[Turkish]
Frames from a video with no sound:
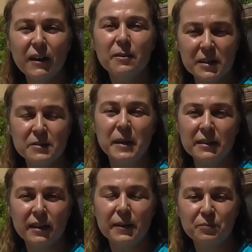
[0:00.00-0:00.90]
devam
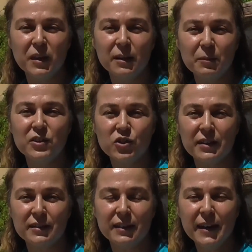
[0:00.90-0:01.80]
etmekte e,
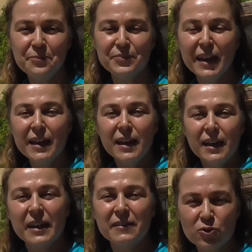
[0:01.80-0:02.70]
Beyşehir'de.
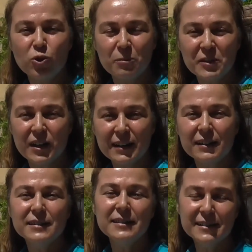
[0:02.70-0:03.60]
E, evet çok
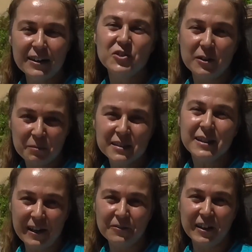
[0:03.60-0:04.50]
meşakkatlidir ancak bir
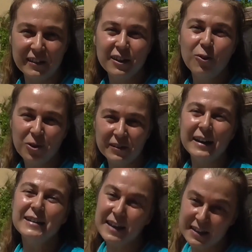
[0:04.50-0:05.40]
tane taraftan da o
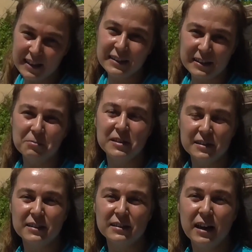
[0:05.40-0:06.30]
kadar lezzetli
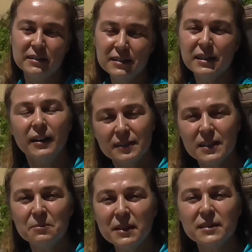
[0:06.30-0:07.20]
bir gıdadır.
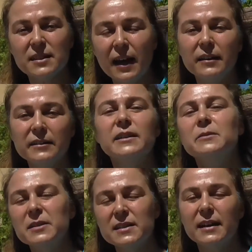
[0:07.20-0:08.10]
Aynı zamanda
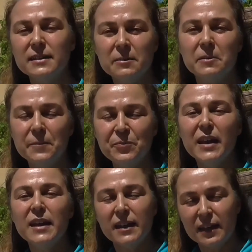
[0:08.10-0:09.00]
tarhanayı bizler tabii
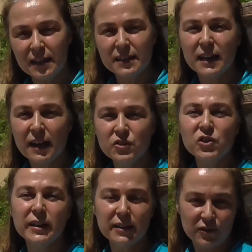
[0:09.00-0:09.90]
e,
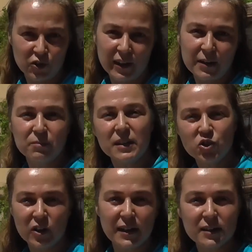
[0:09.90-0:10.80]
sadece işte
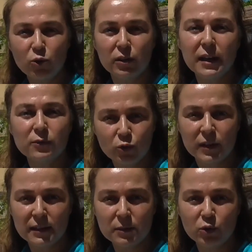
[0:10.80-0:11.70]
bir çerez olarak
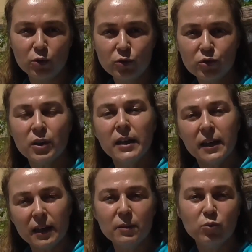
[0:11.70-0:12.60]
tüketmiyoruz.
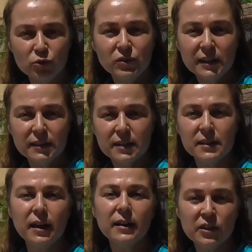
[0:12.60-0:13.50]
E, bunun yanı
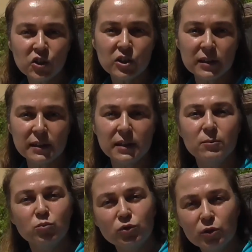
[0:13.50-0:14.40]
sıra
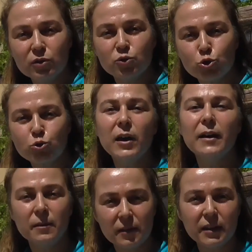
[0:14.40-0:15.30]
kışları bunu
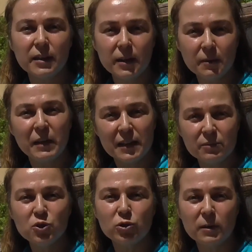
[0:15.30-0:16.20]
suda e,
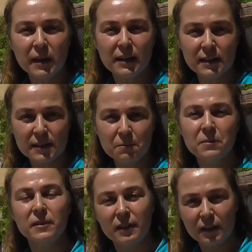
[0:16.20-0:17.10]
belli bir süre bekletip
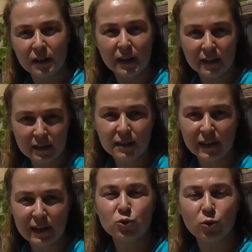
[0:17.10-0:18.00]
e,
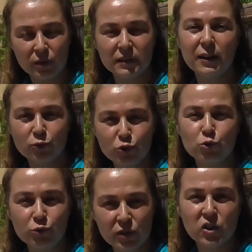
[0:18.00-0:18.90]
eridikten sonra daha
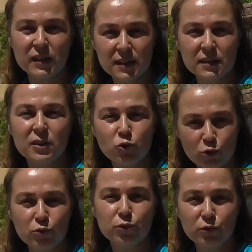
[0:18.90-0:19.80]
doğrusu suyun içerisinde
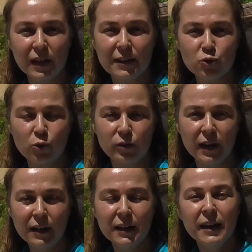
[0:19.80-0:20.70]
çözüldükten
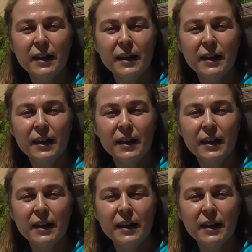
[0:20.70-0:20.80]
sonra